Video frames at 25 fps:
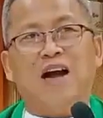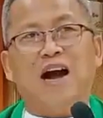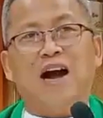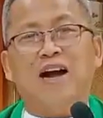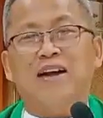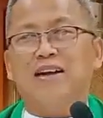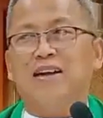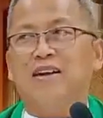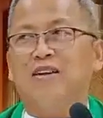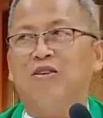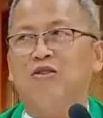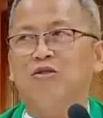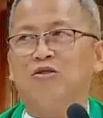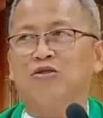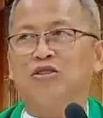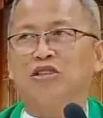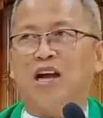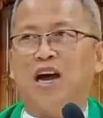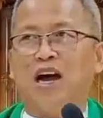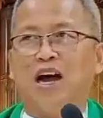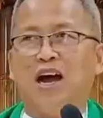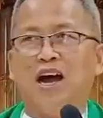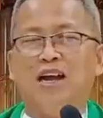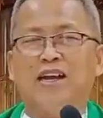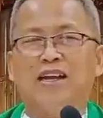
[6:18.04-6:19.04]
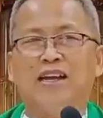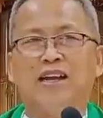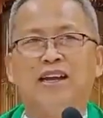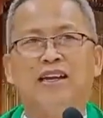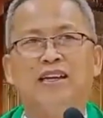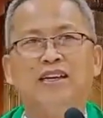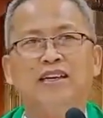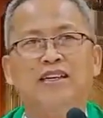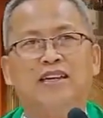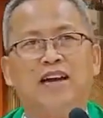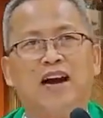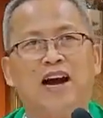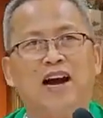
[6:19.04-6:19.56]
kahadlok sa
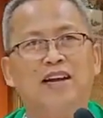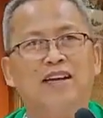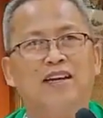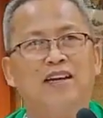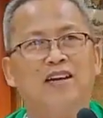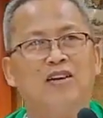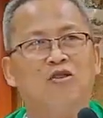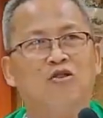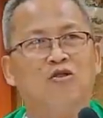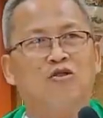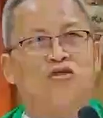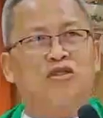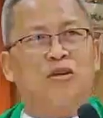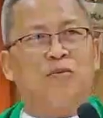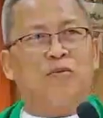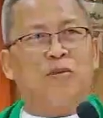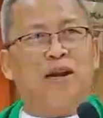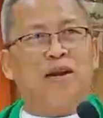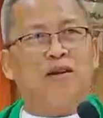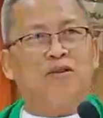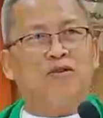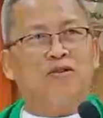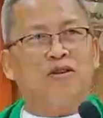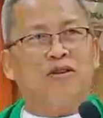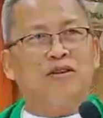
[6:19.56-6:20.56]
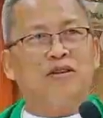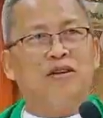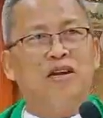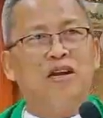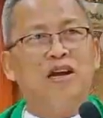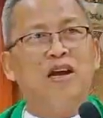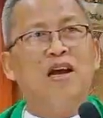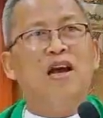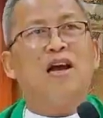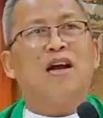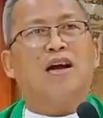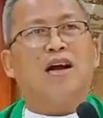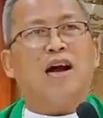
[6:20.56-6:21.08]
hangin, kahadlok sa balod,
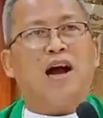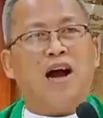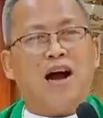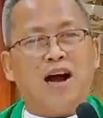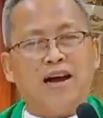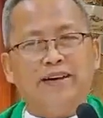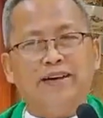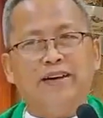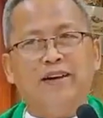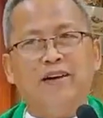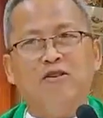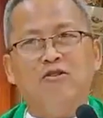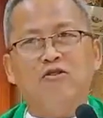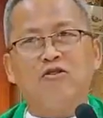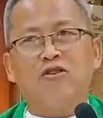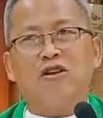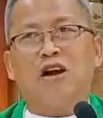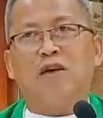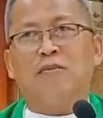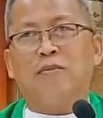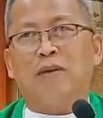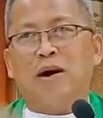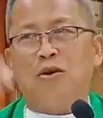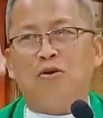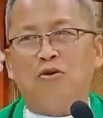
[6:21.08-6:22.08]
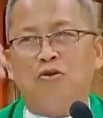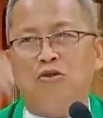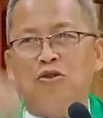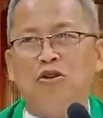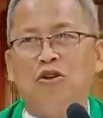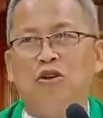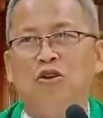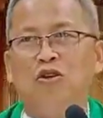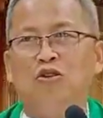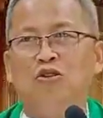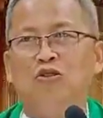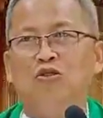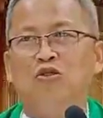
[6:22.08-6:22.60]
kahadlok nga
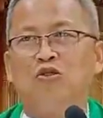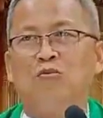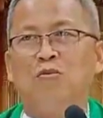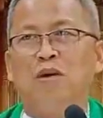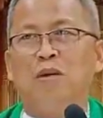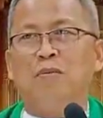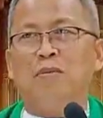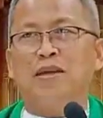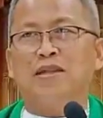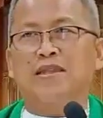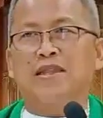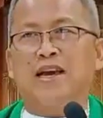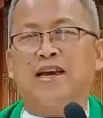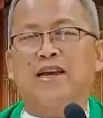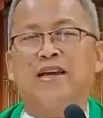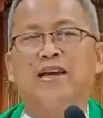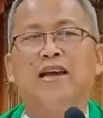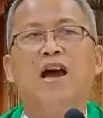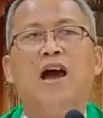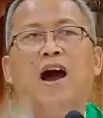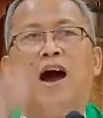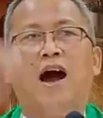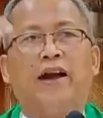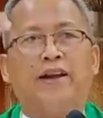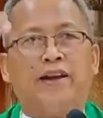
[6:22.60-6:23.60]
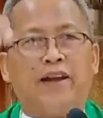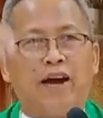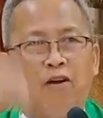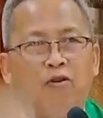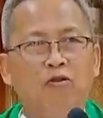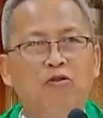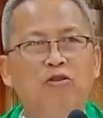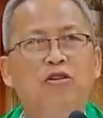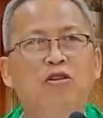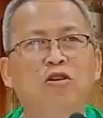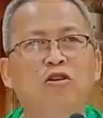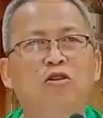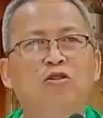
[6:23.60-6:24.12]
maunlod og mamatay,
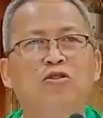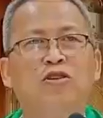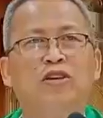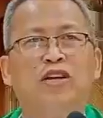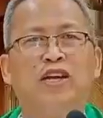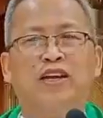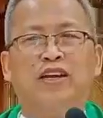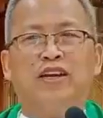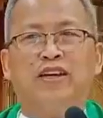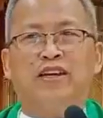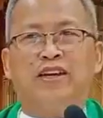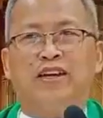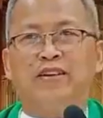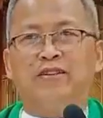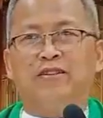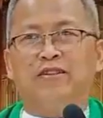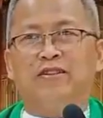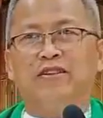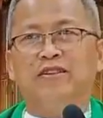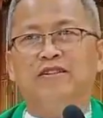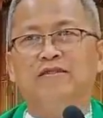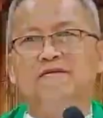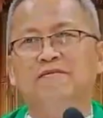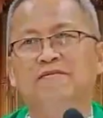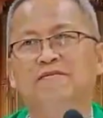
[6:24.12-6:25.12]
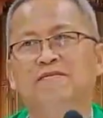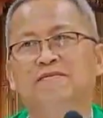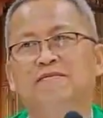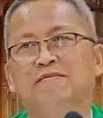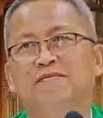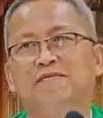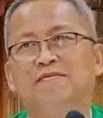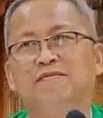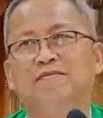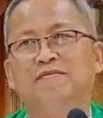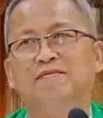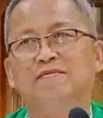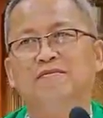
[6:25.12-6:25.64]
anaunlod na gid hinoon.
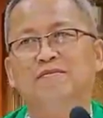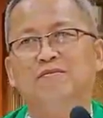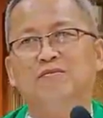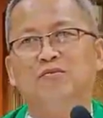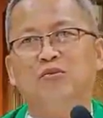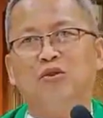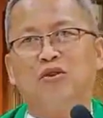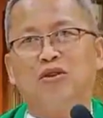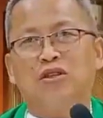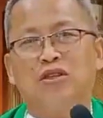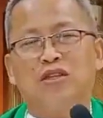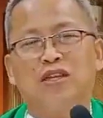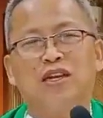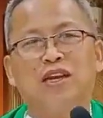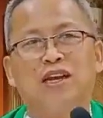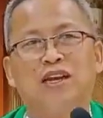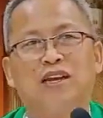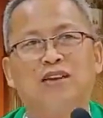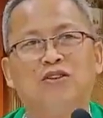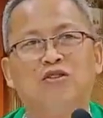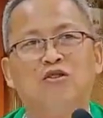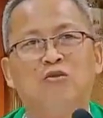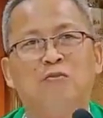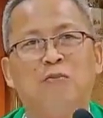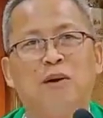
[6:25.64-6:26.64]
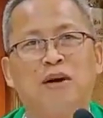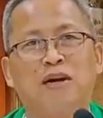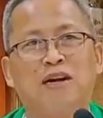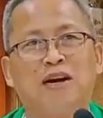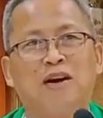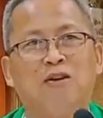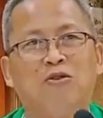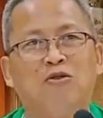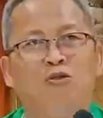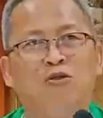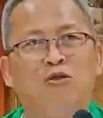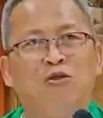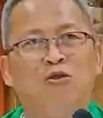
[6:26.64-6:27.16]
40 na ginuong
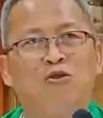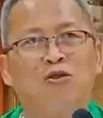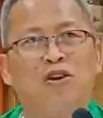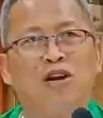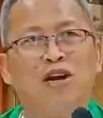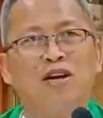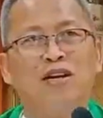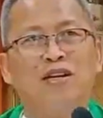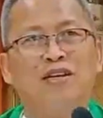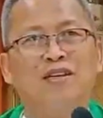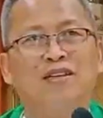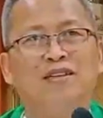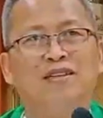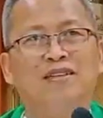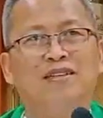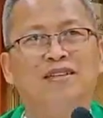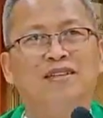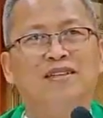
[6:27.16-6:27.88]
pagkaunlora.